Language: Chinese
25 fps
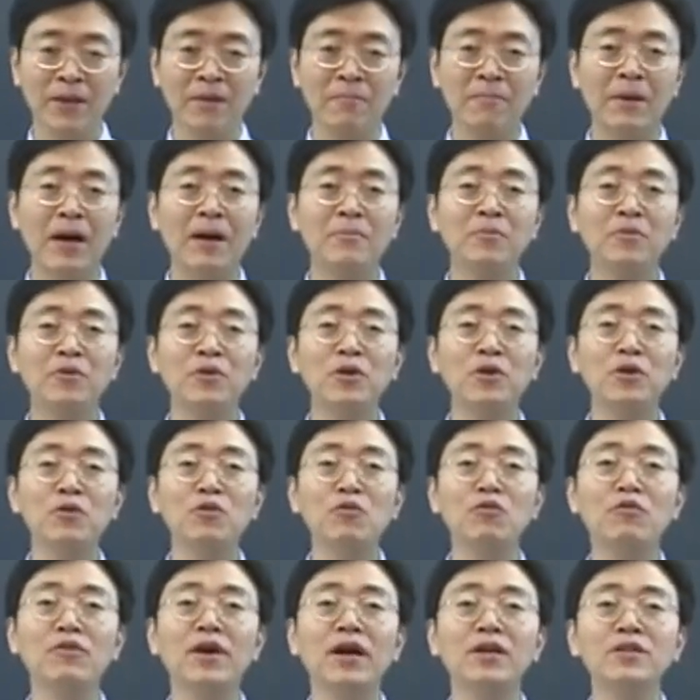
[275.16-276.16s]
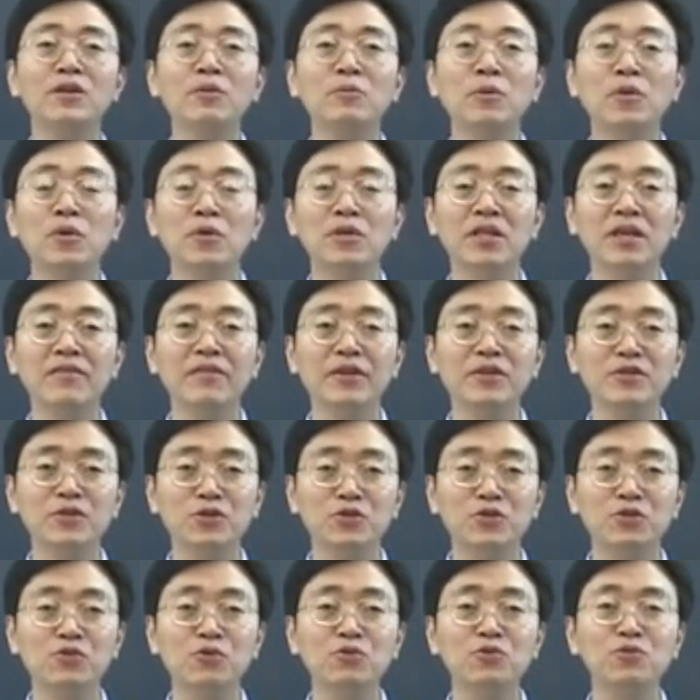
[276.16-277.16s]
把某人流放到某个地方
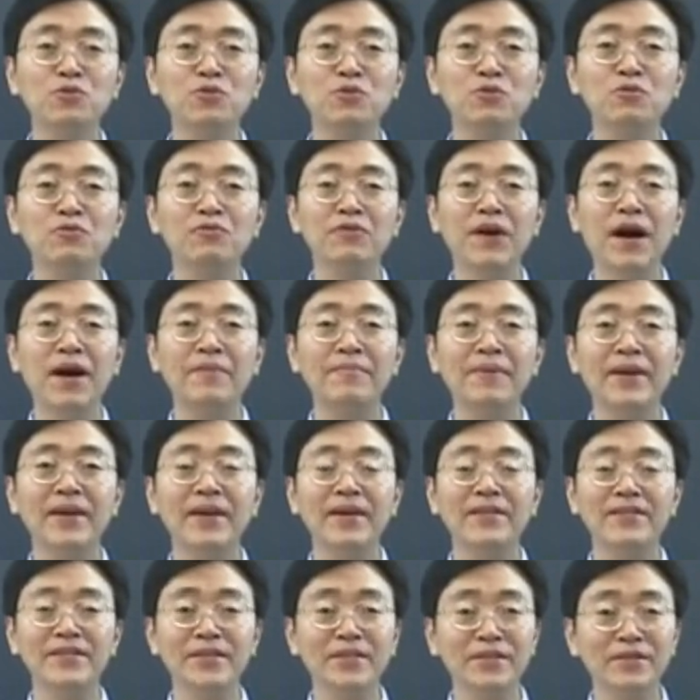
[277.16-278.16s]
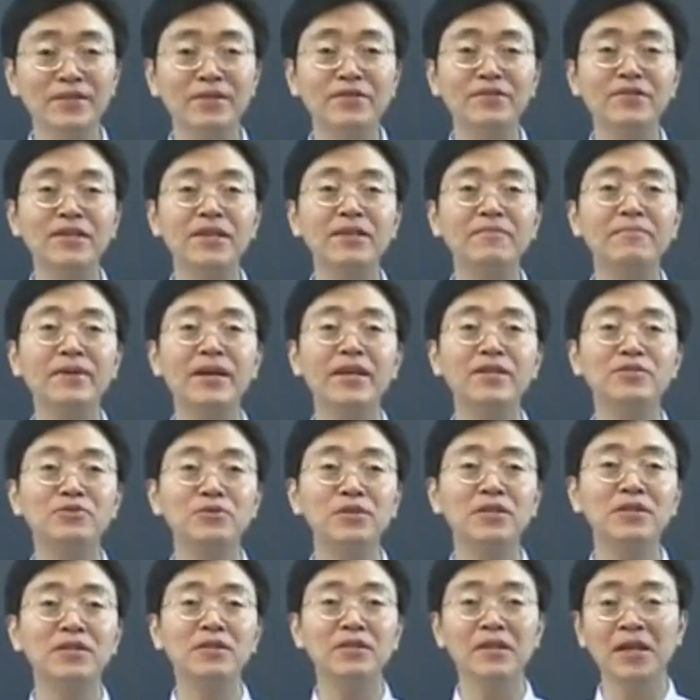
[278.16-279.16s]
去。充军发配，这人是贼配
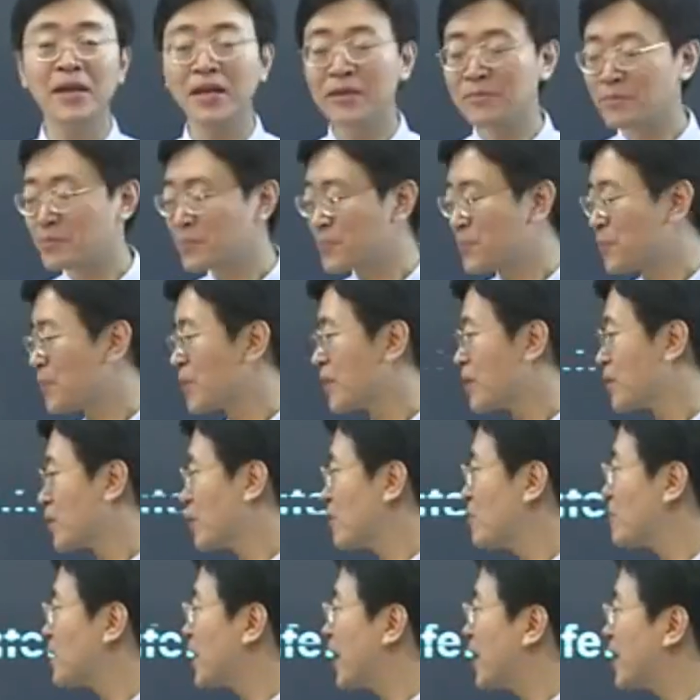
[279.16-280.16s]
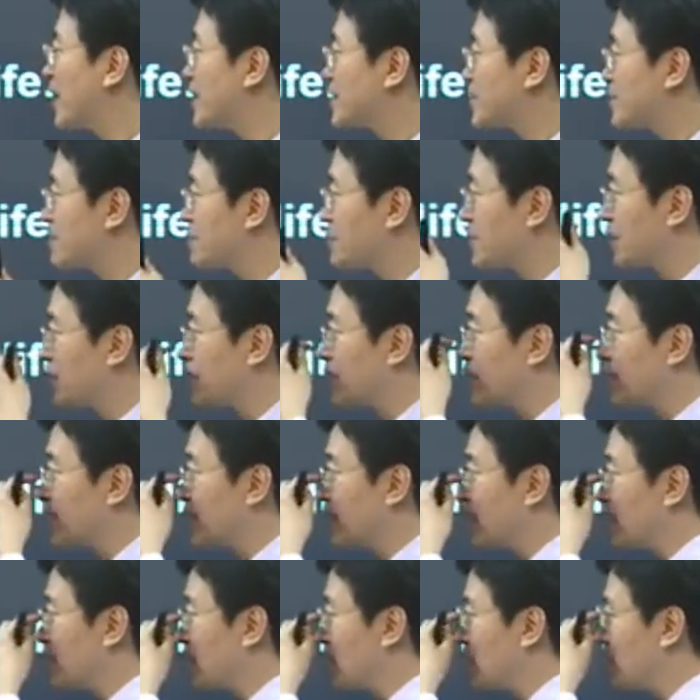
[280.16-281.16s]
军啊！我们看例子。
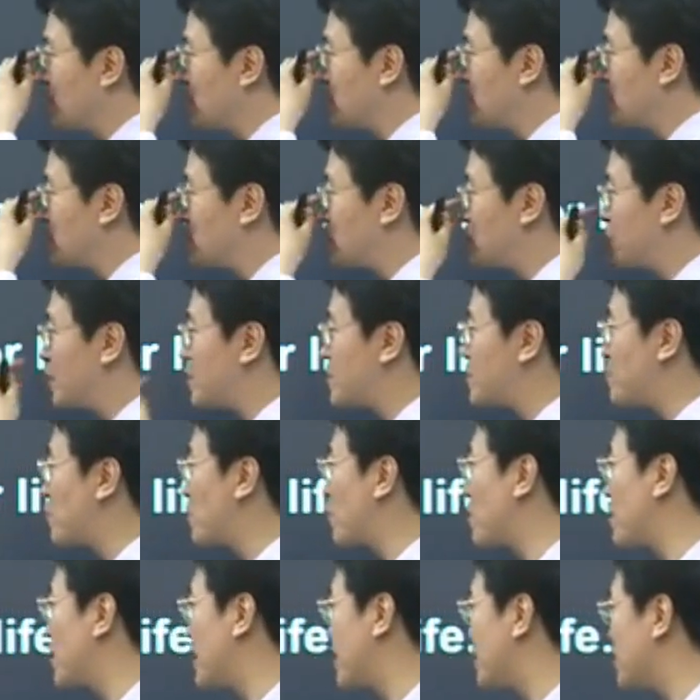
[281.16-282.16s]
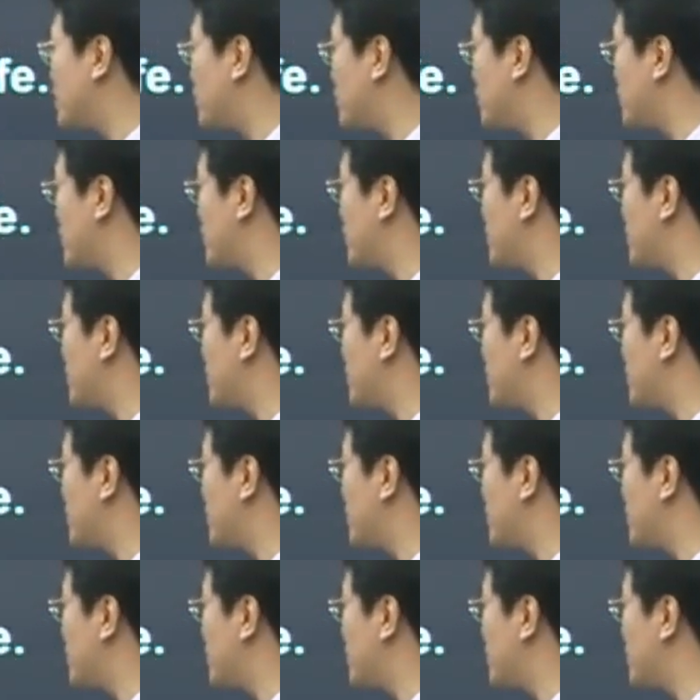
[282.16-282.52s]
He was transported to